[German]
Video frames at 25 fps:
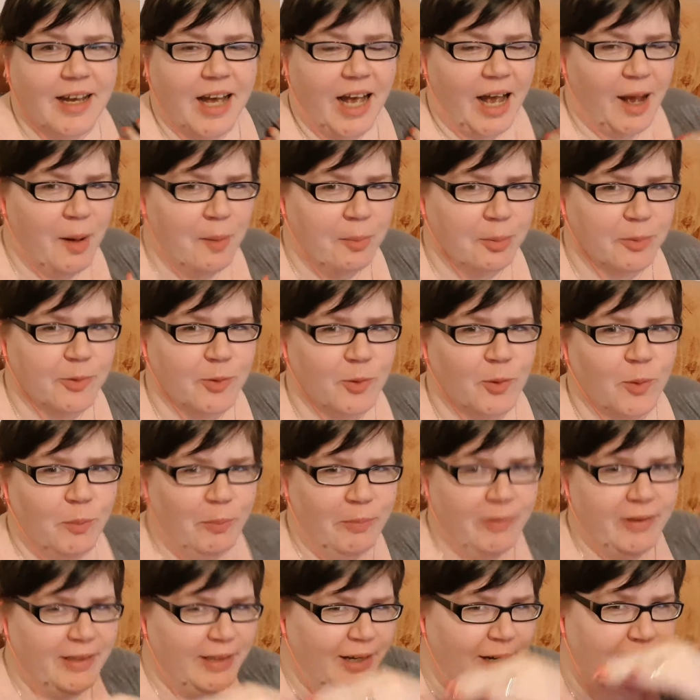Aber bis
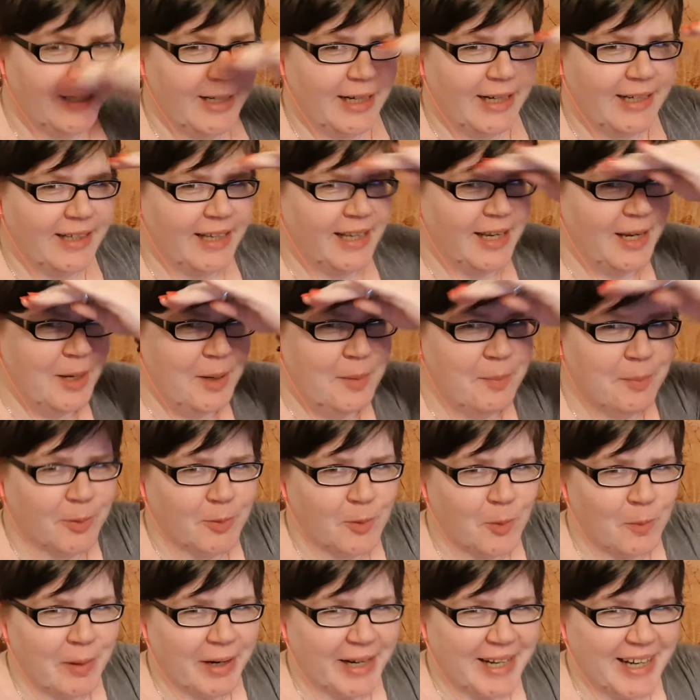oben hin.
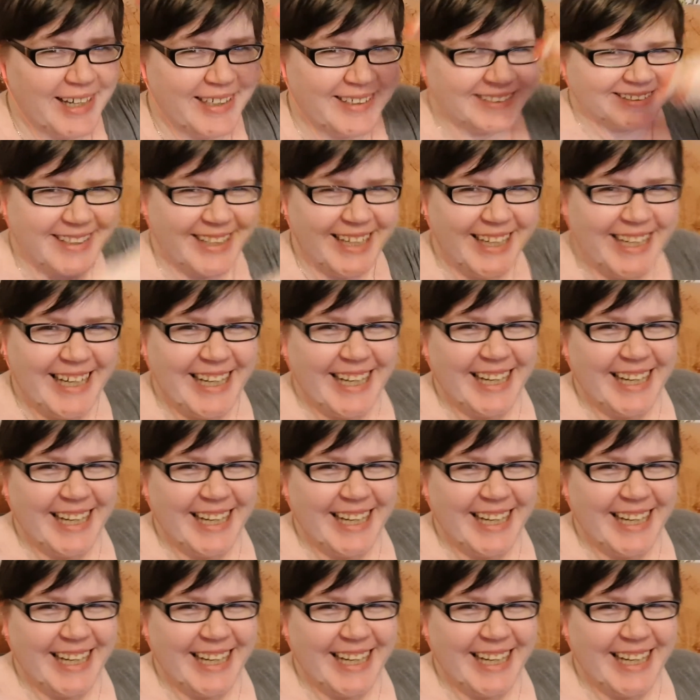Bis Oberkante.